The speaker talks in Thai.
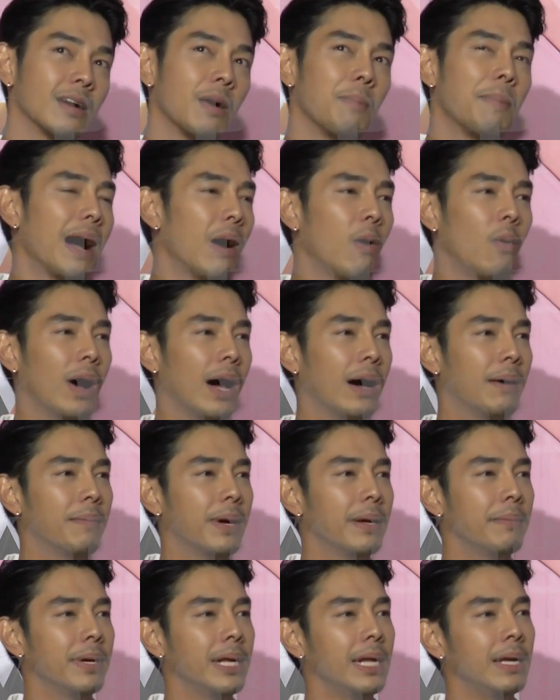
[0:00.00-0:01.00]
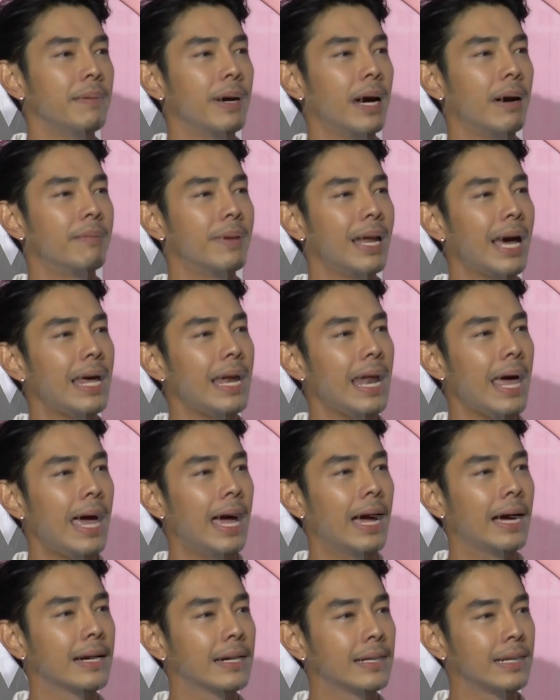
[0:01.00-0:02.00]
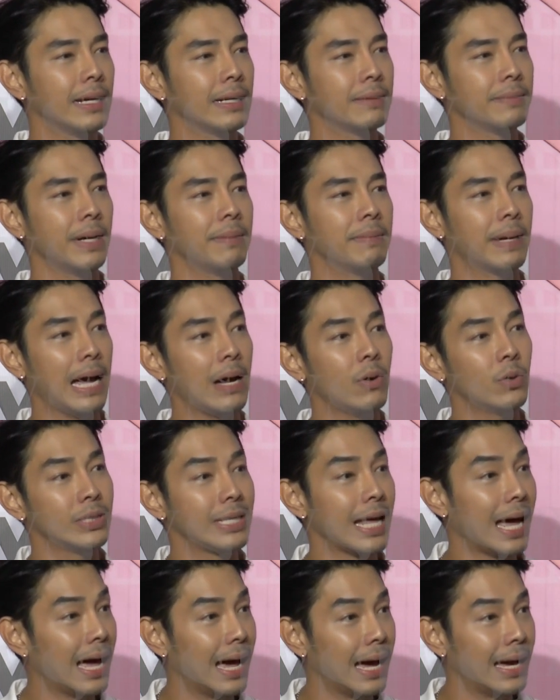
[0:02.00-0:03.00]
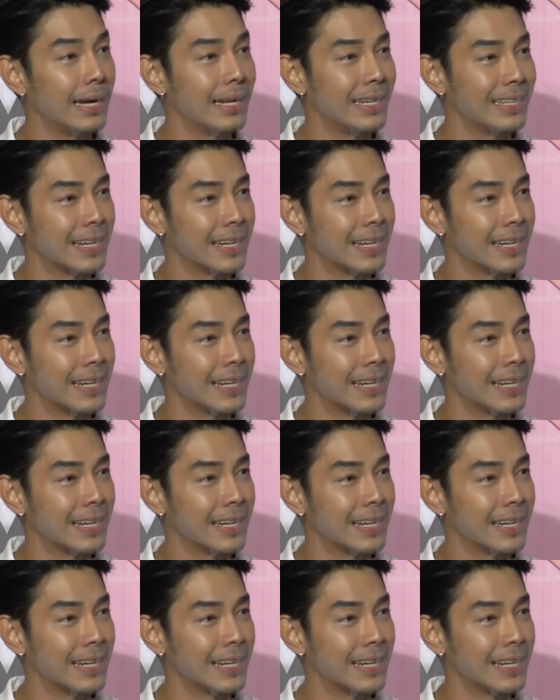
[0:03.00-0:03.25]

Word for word: ก็เบา อ่ะมันไม่ได้แบบร้ายแรงกระทั่งแบบฆ่าคนตาย อะ